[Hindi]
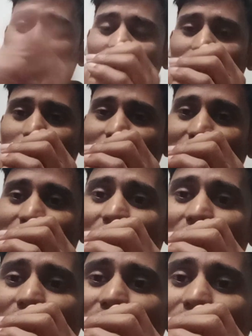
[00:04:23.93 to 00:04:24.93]
ऑडियंस मिलेगा
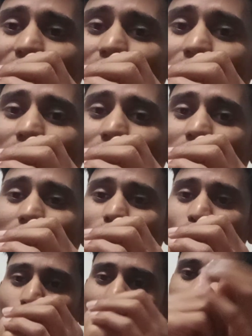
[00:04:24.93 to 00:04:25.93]

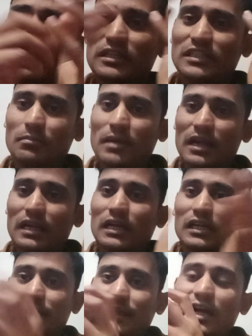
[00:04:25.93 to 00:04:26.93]
थोड़ा पैसा महंगा
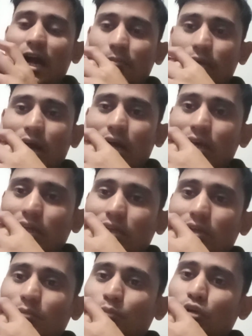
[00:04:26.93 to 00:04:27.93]
कटेगा आपका
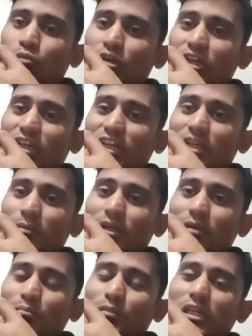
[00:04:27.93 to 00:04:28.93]
प्रमोट करने
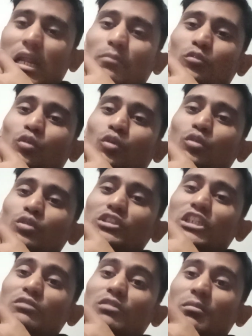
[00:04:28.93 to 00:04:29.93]
में पर आपको
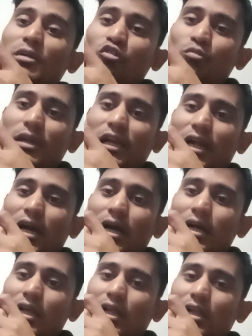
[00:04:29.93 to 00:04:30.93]
जेनुअन व्यू मिलेगा
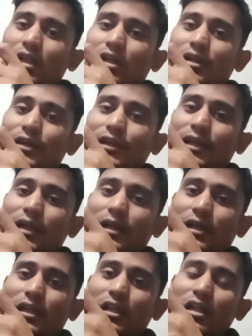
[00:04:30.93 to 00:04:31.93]
ठीक है
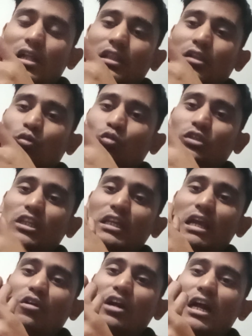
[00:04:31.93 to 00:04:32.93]
तो उससे
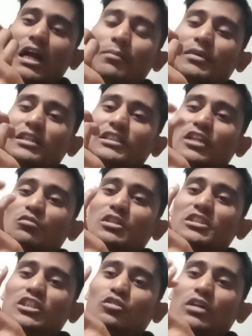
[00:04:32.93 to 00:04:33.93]
क्या होगा कि आपका
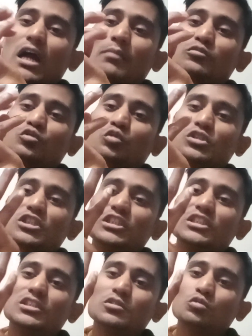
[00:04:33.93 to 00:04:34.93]
जेनुअन चीज़ होगा आप जो
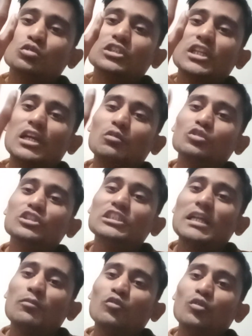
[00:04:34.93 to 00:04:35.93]
चीज़ सोच रहे हैं वो
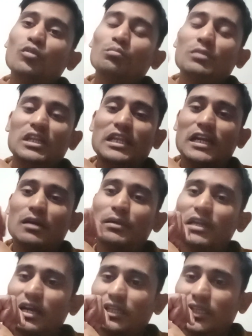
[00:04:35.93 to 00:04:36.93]
चीज़ आपको मिल जाएगा
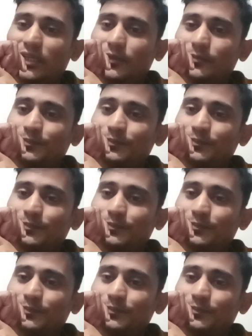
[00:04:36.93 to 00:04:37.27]
फटाक दे